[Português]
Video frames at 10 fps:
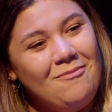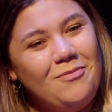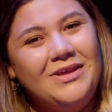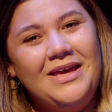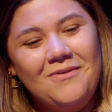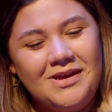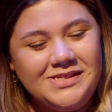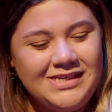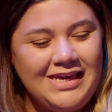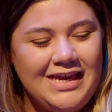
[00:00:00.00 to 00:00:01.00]
porque eu
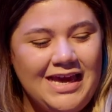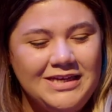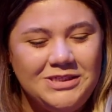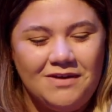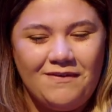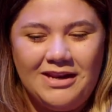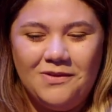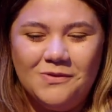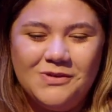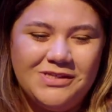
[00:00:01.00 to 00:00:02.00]
acho que a gente está
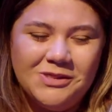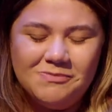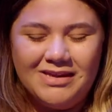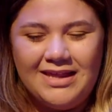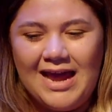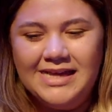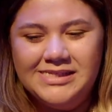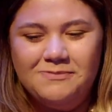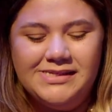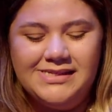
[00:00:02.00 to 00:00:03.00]
falando de tantos
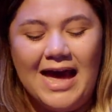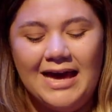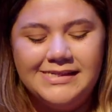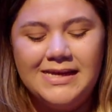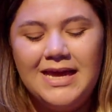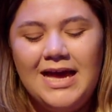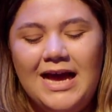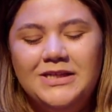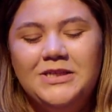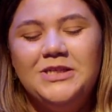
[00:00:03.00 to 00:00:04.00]
materiais especiais,
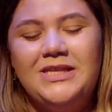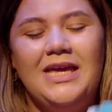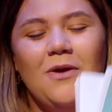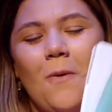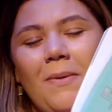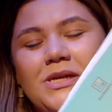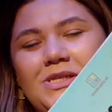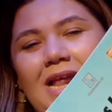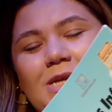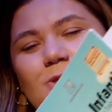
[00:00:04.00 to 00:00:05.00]
a gente tem que
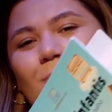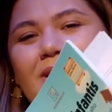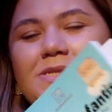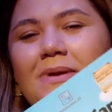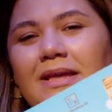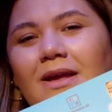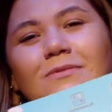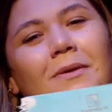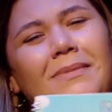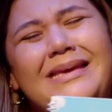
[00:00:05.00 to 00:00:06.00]
compartilhar sobre esse
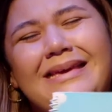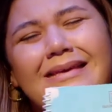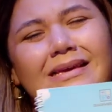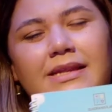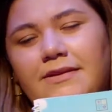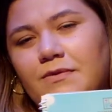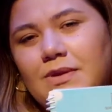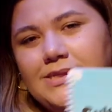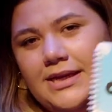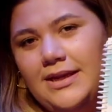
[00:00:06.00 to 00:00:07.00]
material também incrível
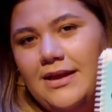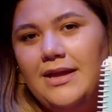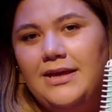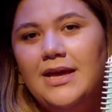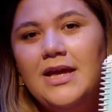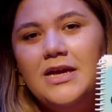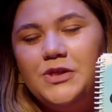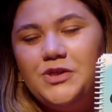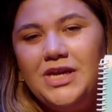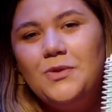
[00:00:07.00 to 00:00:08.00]
da Secretaria
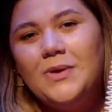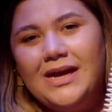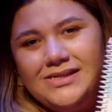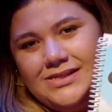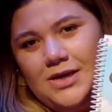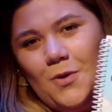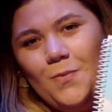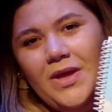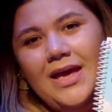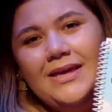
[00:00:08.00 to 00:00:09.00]
de
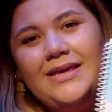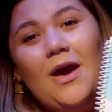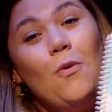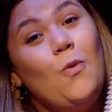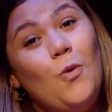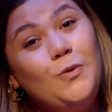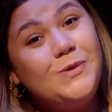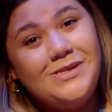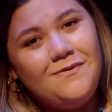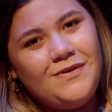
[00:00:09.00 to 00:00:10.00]
Educação, que é o
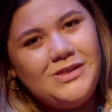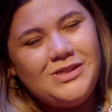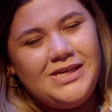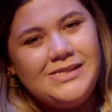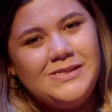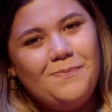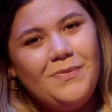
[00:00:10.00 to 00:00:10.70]
cultos infantis.